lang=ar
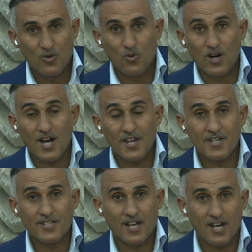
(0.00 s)
وأن
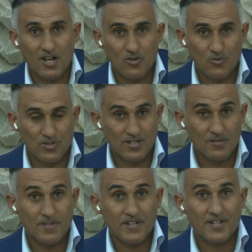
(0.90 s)
يتأهلوا
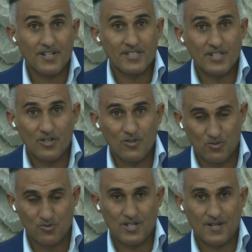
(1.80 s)
للمرة
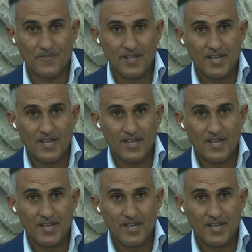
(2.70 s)
الأولى